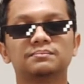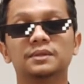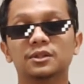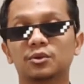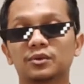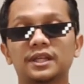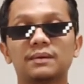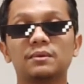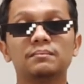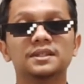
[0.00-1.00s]

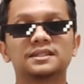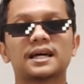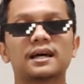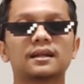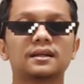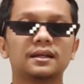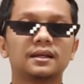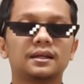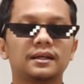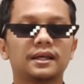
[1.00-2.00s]
bentuknya membesar
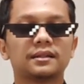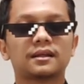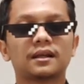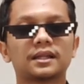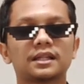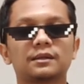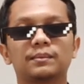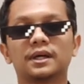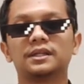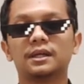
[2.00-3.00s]
yang terletak di
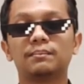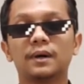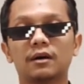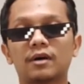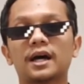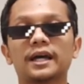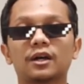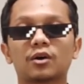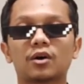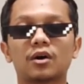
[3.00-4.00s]
bagian bawah
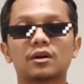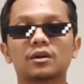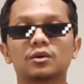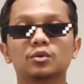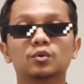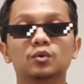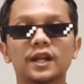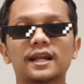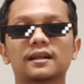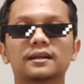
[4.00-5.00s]
ekor
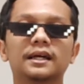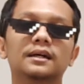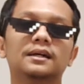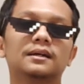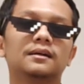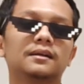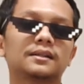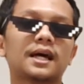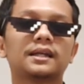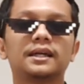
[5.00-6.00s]
ular ya.
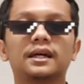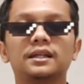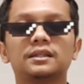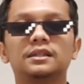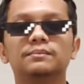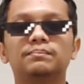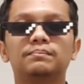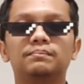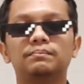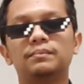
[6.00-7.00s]
Letaknya ini di
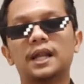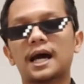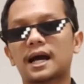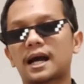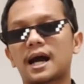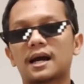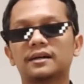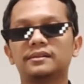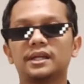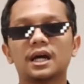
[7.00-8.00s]

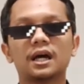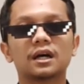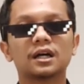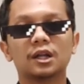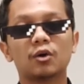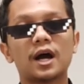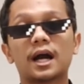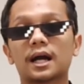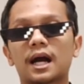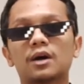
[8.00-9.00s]
belakangnya
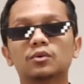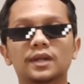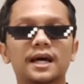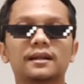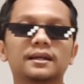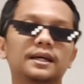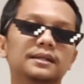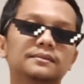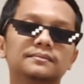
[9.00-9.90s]
keluarga ular ya.